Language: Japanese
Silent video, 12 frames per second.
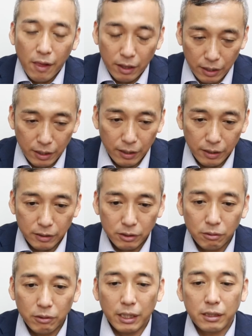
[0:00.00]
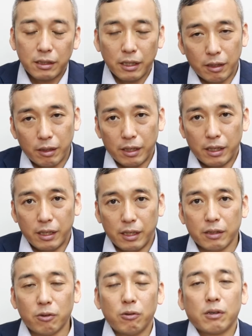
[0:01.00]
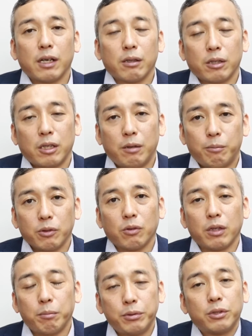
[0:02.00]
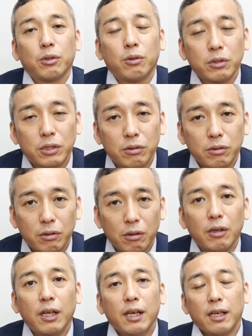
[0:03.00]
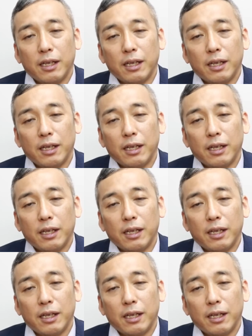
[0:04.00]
えそうやって、え高価なもので武装すると